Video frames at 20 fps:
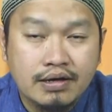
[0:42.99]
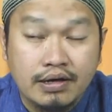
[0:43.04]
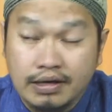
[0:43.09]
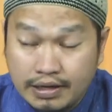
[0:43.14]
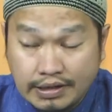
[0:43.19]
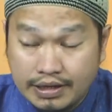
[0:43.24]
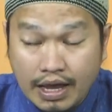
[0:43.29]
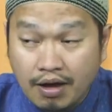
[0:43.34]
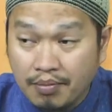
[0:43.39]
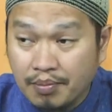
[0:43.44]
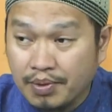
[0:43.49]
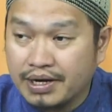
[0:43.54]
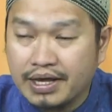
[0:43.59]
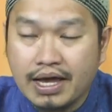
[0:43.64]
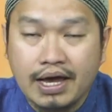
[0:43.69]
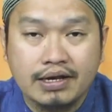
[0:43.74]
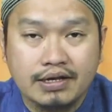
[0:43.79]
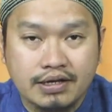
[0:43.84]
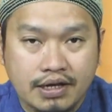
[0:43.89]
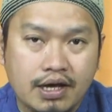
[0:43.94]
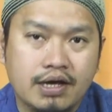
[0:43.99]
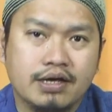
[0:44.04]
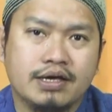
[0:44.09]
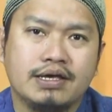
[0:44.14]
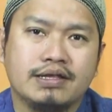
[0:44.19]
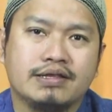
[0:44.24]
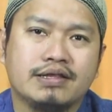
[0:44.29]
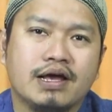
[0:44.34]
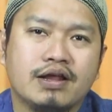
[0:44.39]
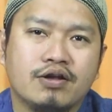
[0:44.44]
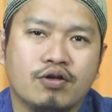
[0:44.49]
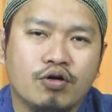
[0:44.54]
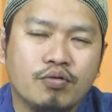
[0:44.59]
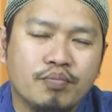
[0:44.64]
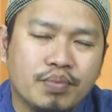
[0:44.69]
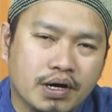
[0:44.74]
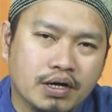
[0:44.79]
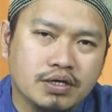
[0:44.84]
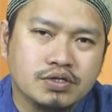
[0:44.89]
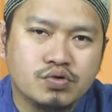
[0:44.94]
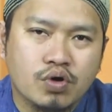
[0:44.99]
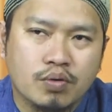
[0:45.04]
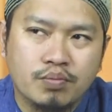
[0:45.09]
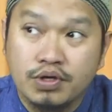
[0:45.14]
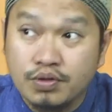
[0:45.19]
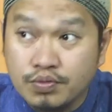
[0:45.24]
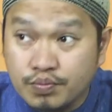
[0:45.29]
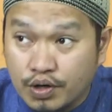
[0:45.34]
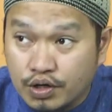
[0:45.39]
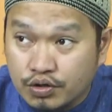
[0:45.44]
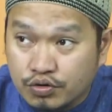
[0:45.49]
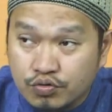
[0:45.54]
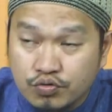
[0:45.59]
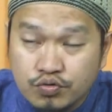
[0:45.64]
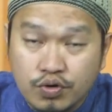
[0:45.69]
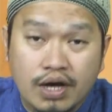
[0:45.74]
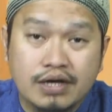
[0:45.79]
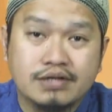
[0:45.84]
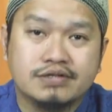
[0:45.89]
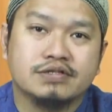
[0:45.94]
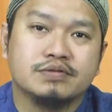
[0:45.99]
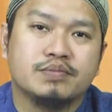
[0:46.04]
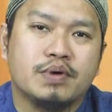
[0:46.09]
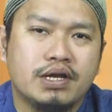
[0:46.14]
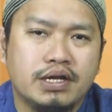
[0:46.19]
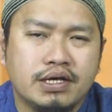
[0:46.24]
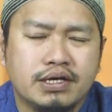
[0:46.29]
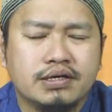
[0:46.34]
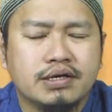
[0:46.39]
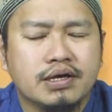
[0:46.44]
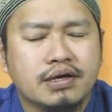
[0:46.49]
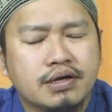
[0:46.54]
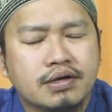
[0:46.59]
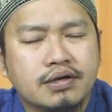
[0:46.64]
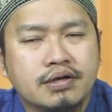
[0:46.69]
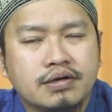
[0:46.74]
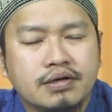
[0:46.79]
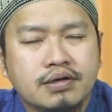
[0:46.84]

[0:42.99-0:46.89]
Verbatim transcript: yang melihatnya kita dong para suami begitu juga sebaliknya.